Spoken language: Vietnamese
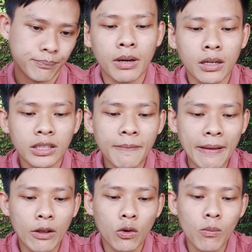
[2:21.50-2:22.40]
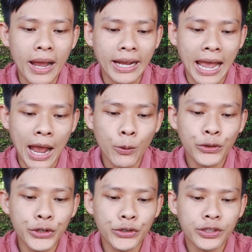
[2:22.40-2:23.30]
Lượng tiếp theo là của bạn Ảo
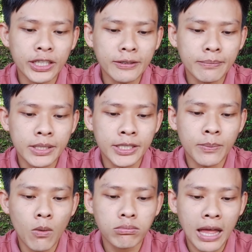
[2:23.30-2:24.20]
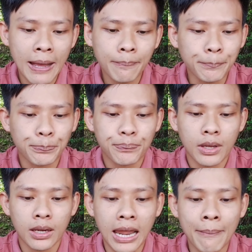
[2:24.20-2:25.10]
Dương 9048
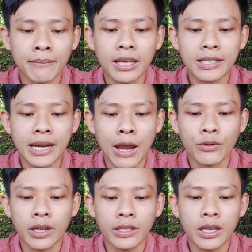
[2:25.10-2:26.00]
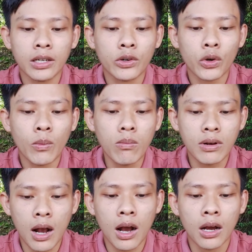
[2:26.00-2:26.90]
làm cách nào để kết nối
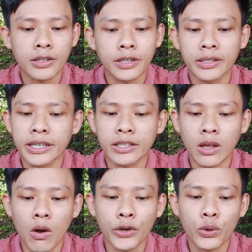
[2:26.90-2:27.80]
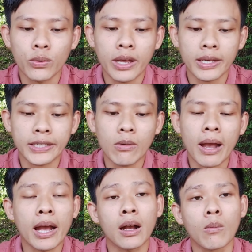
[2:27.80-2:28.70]
4G trên điện thoại Nokia
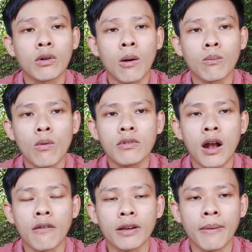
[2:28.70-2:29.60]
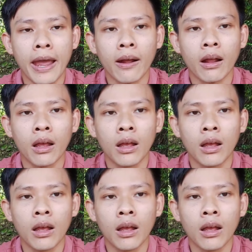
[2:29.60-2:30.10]
63004 4G vậy bạn?